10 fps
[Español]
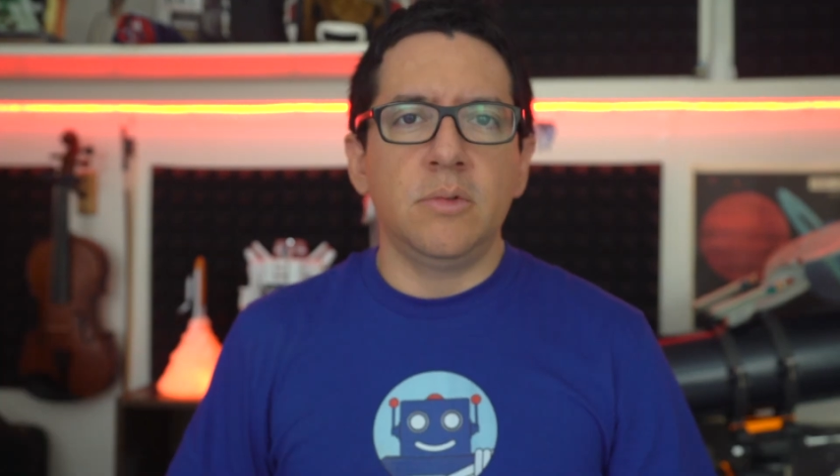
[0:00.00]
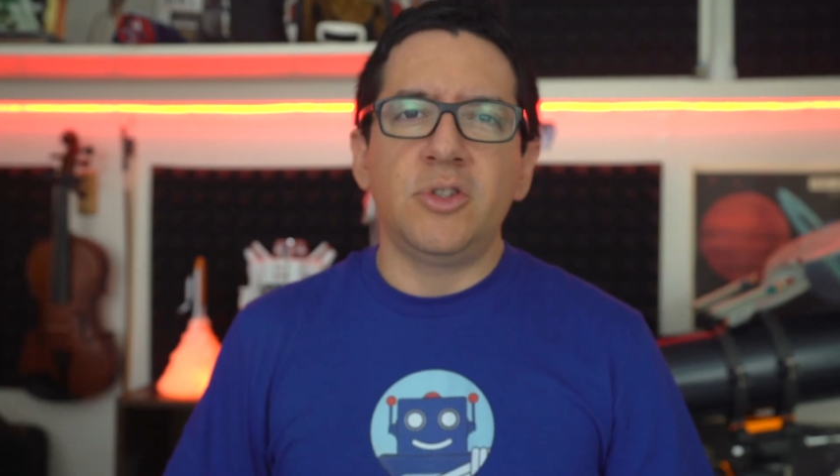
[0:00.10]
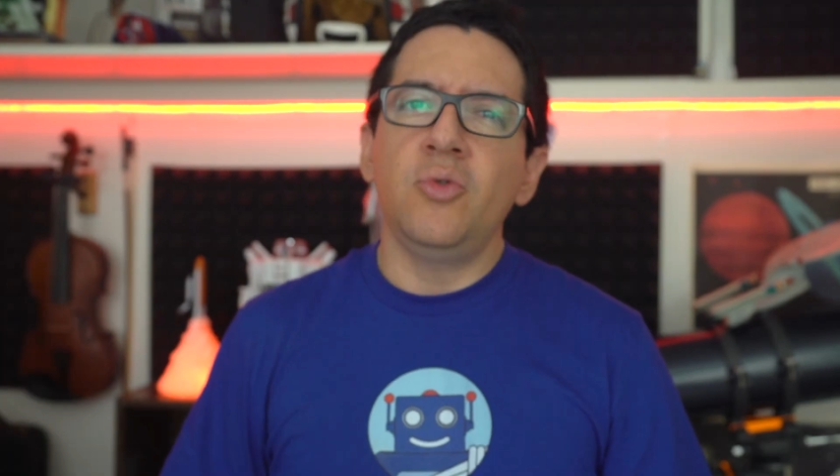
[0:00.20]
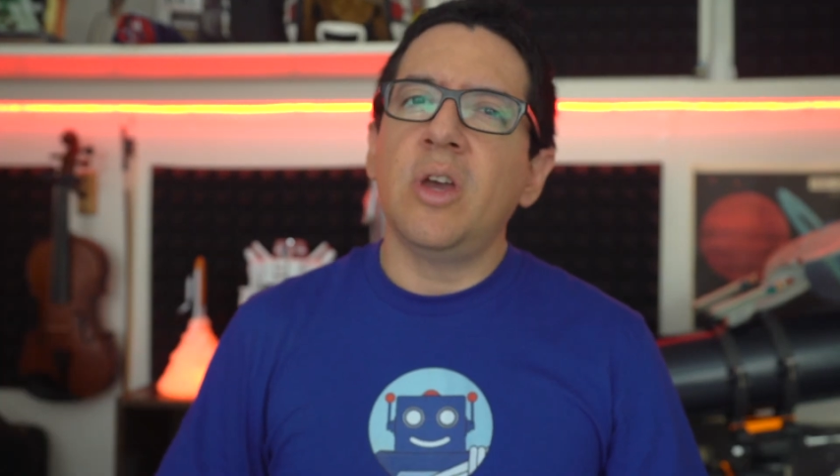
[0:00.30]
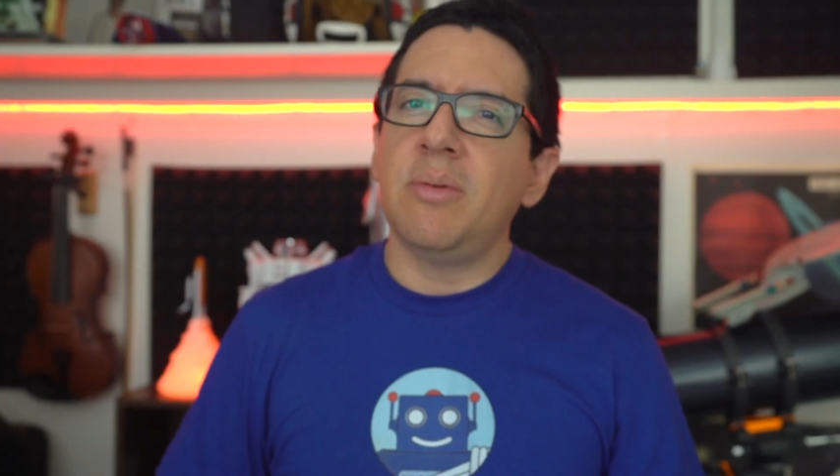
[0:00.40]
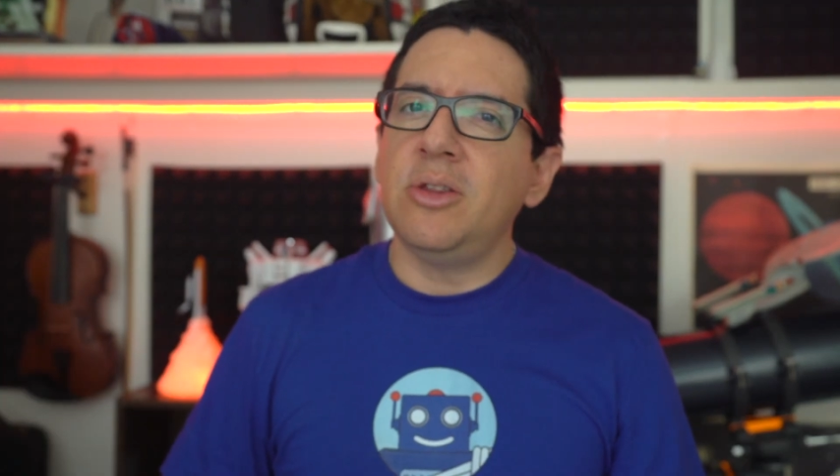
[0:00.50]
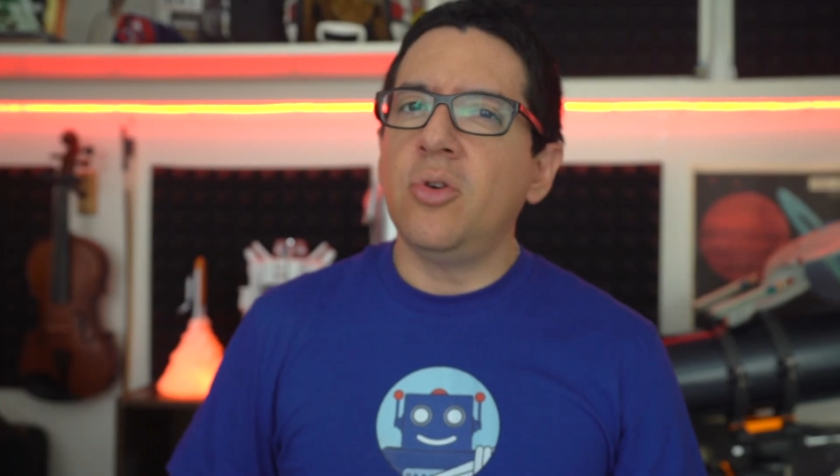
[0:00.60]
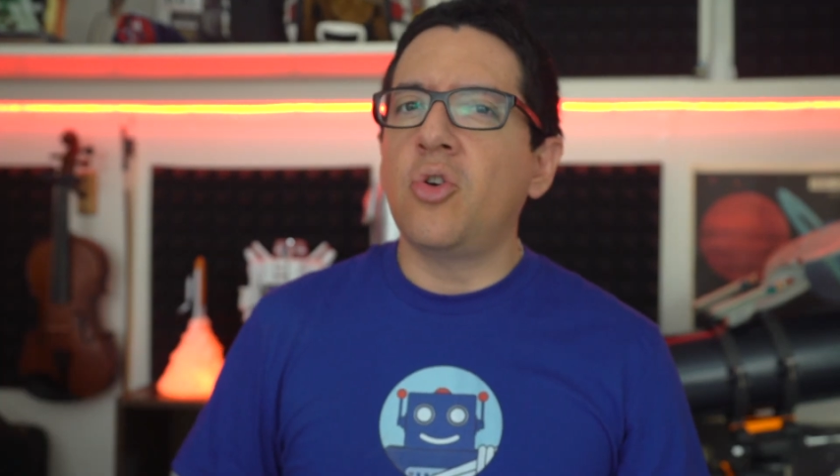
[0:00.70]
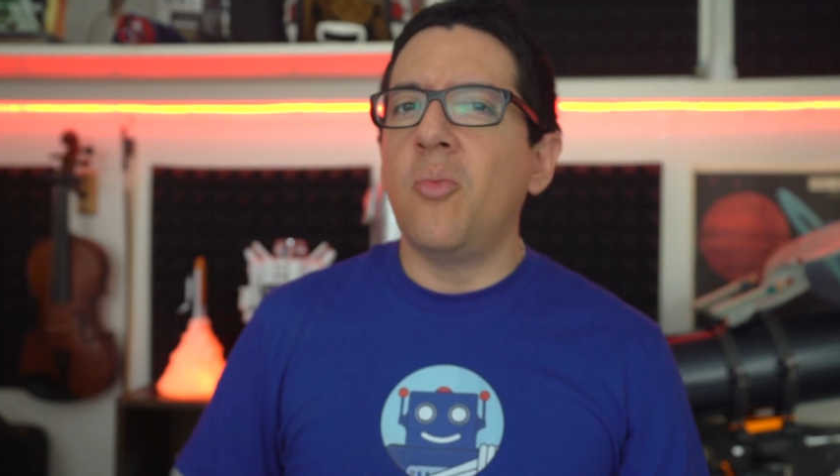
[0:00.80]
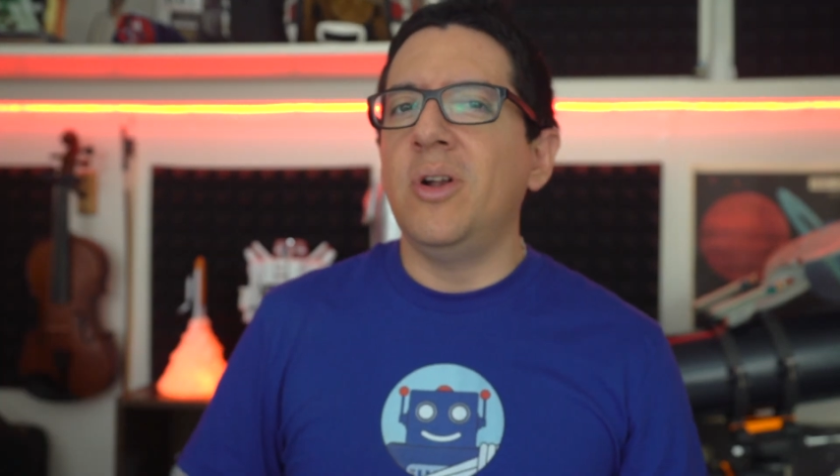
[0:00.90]
Si un
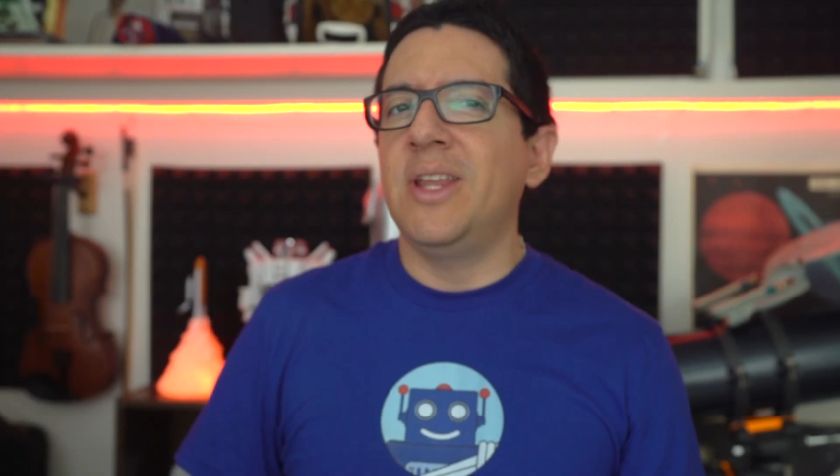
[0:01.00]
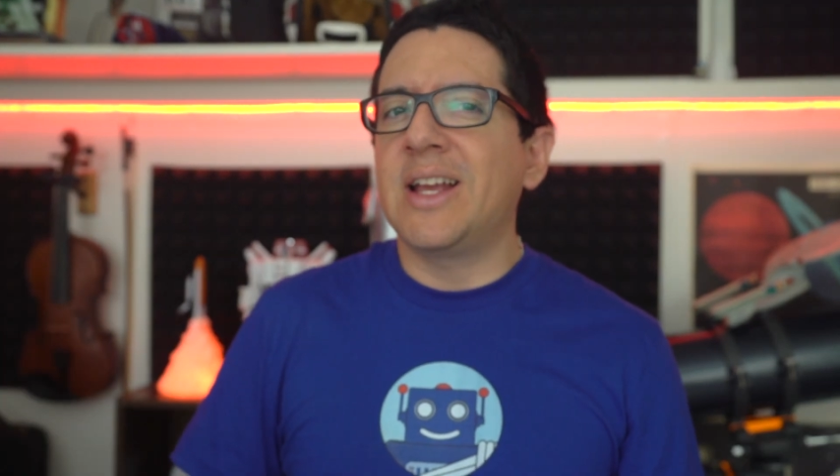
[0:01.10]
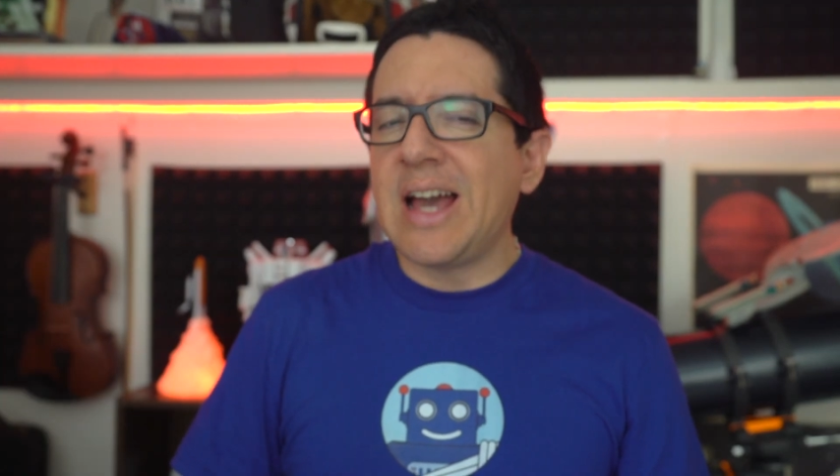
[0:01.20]
evento como el de